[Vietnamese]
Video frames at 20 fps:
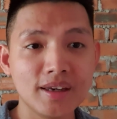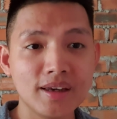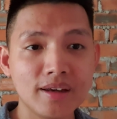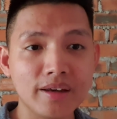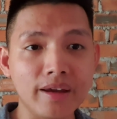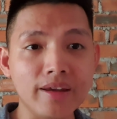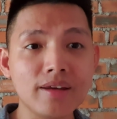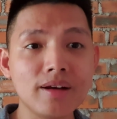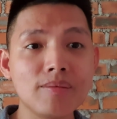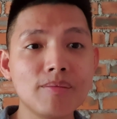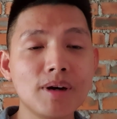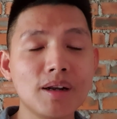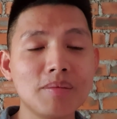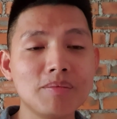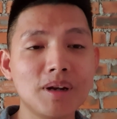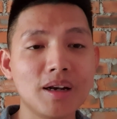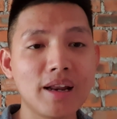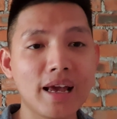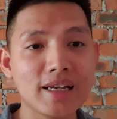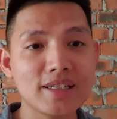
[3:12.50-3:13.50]
cá nhân
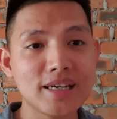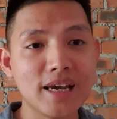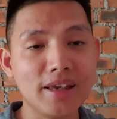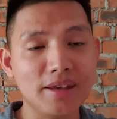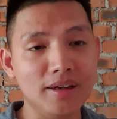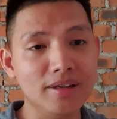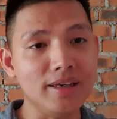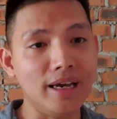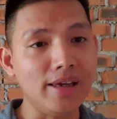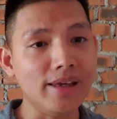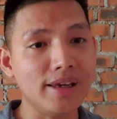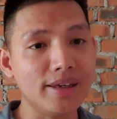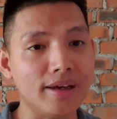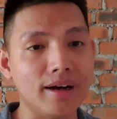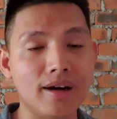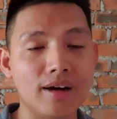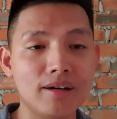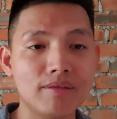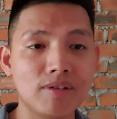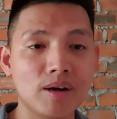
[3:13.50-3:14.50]
mình mình đang xây những dãy nhà
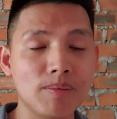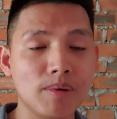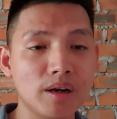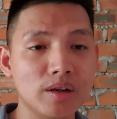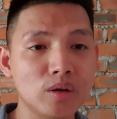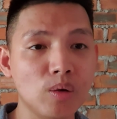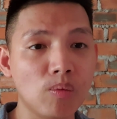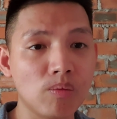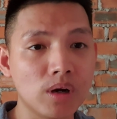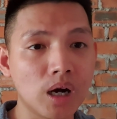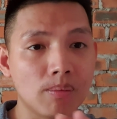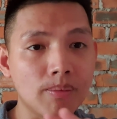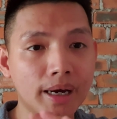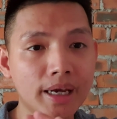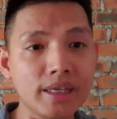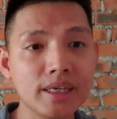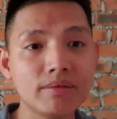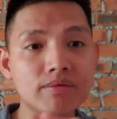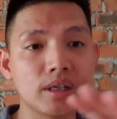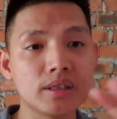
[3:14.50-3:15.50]
trọ và mình dùng đòn
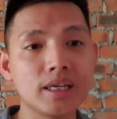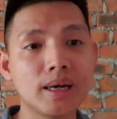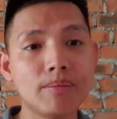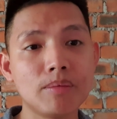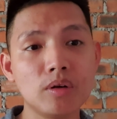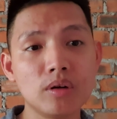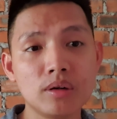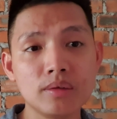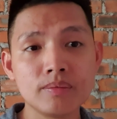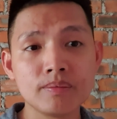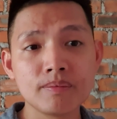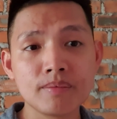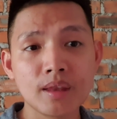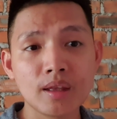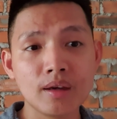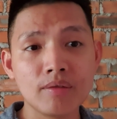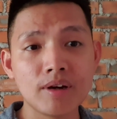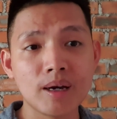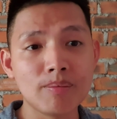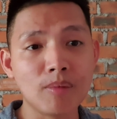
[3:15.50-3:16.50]
700 phần trăm luôn
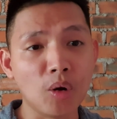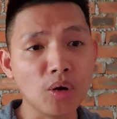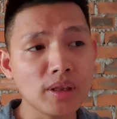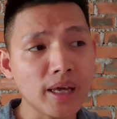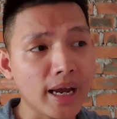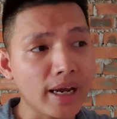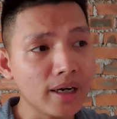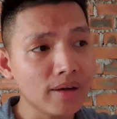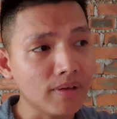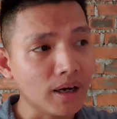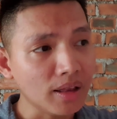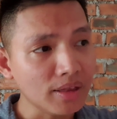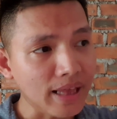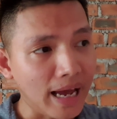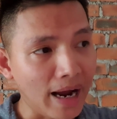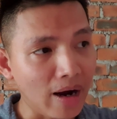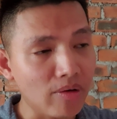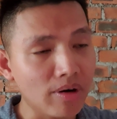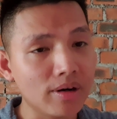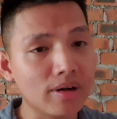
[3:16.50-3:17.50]
và mỗi tháng nó vẫn
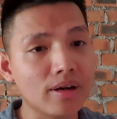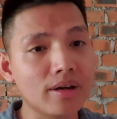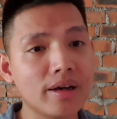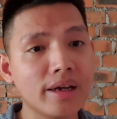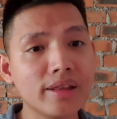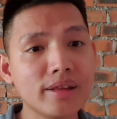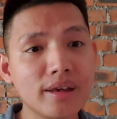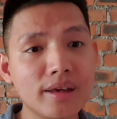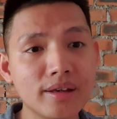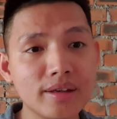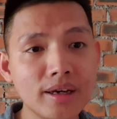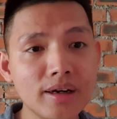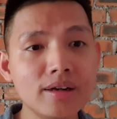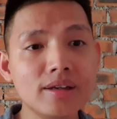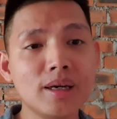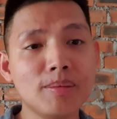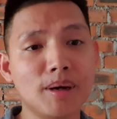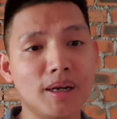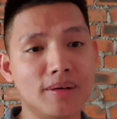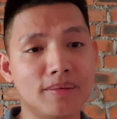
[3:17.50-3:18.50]
tạo ra được cái tiền dư
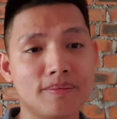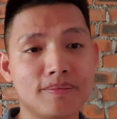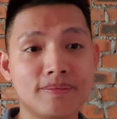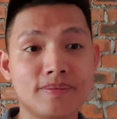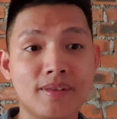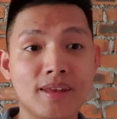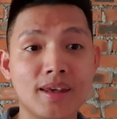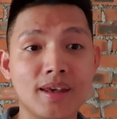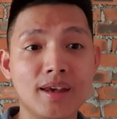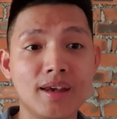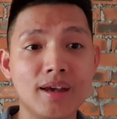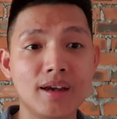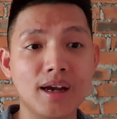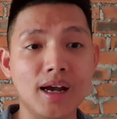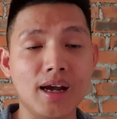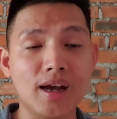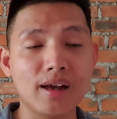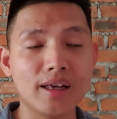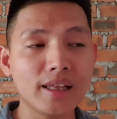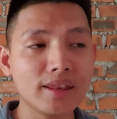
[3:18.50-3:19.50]
cho mình
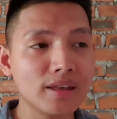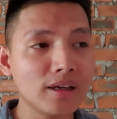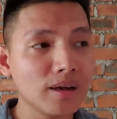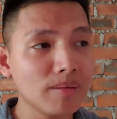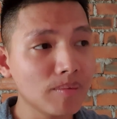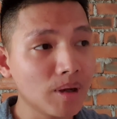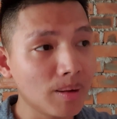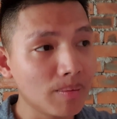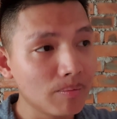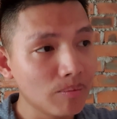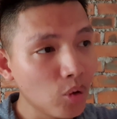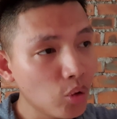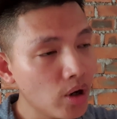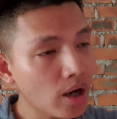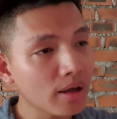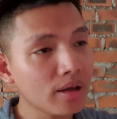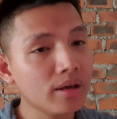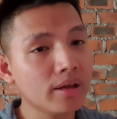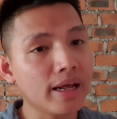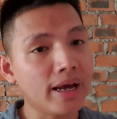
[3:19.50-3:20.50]
à, cách thức mình mua
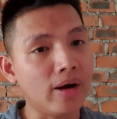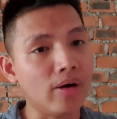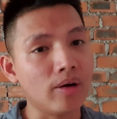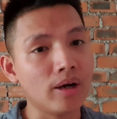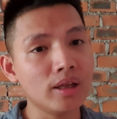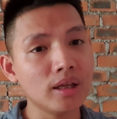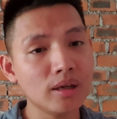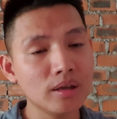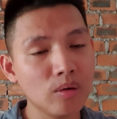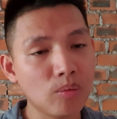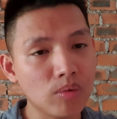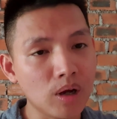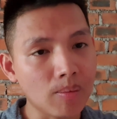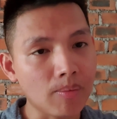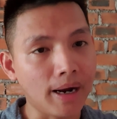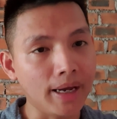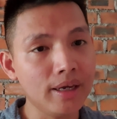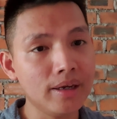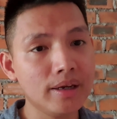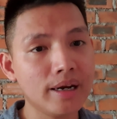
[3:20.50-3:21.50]
đất như thế nào cách thức dùng đòn
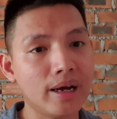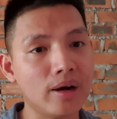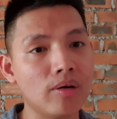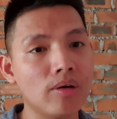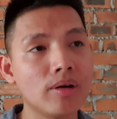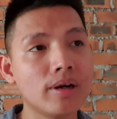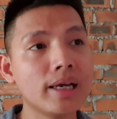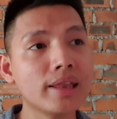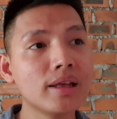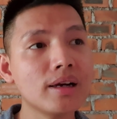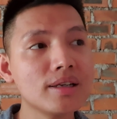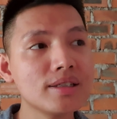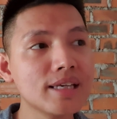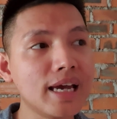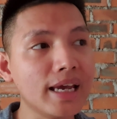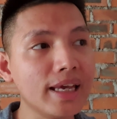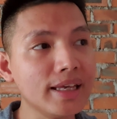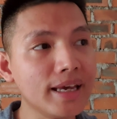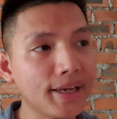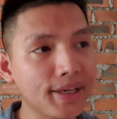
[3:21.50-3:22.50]
bẩy như thế nào cách thức
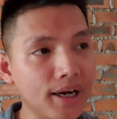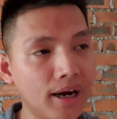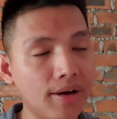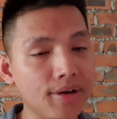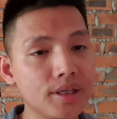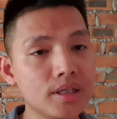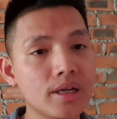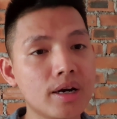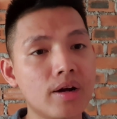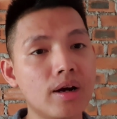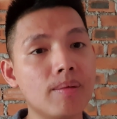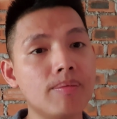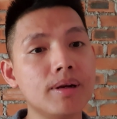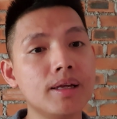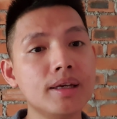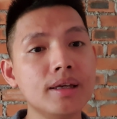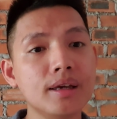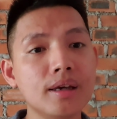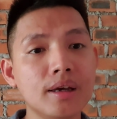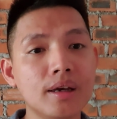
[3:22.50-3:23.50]
xây nhà trọ như thế nào hợp
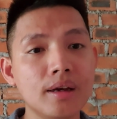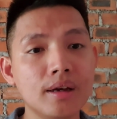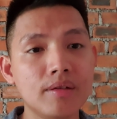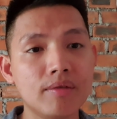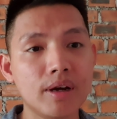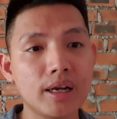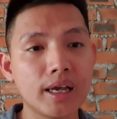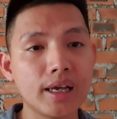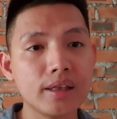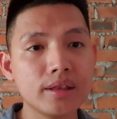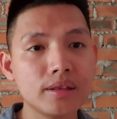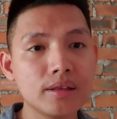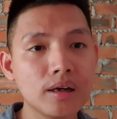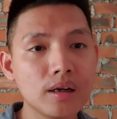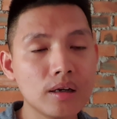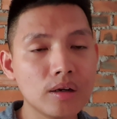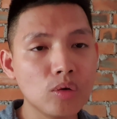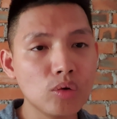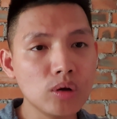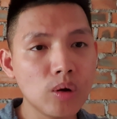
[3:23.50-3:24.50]
lý và cái
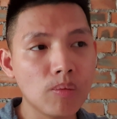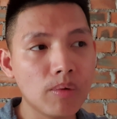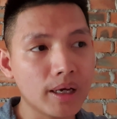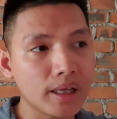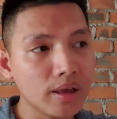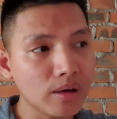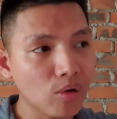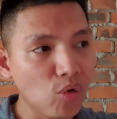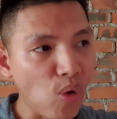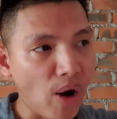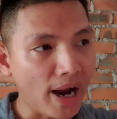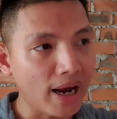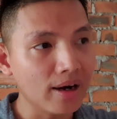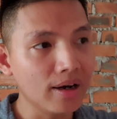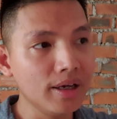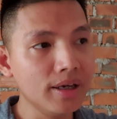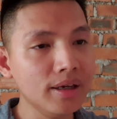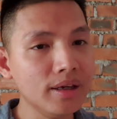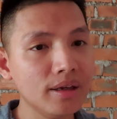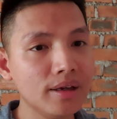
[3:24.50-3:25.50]
thức cuối cùng là cái thức quản
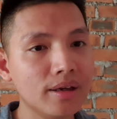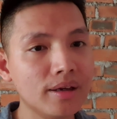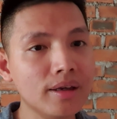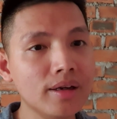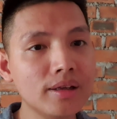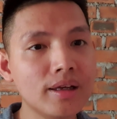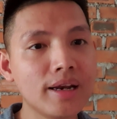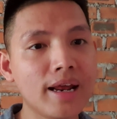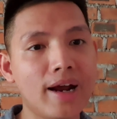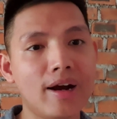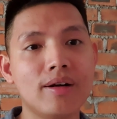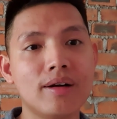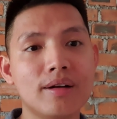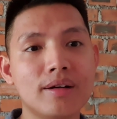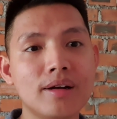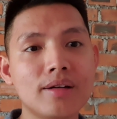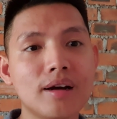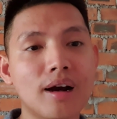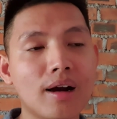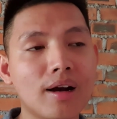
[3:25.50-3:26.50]
lý như thế nào
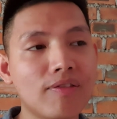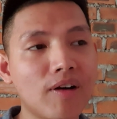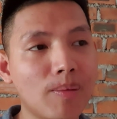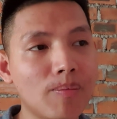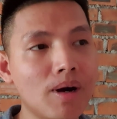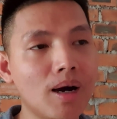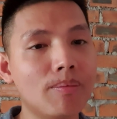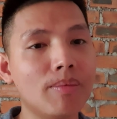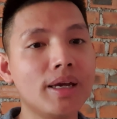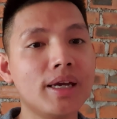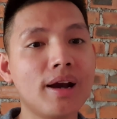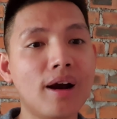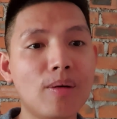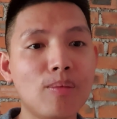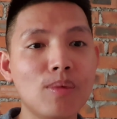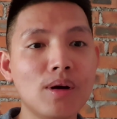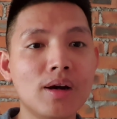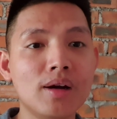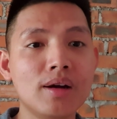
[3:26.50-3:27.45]
nó cần phần mềm hay không